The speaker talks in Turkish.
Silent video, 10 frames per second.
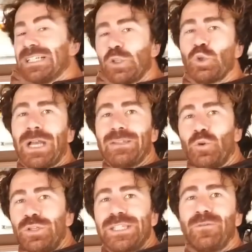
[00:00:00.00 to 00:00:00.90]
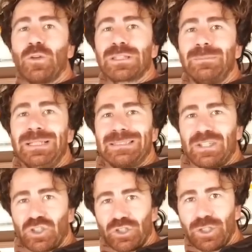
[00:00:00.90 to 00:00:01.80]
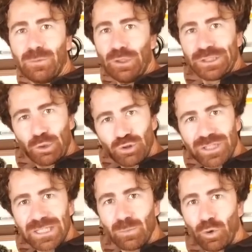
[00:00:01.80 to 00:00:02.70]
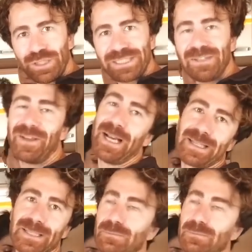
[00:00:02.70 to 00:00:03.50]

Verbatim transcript: aküden 12 voltla birlikte çalışabiliyor. 220, 12 ve gaz.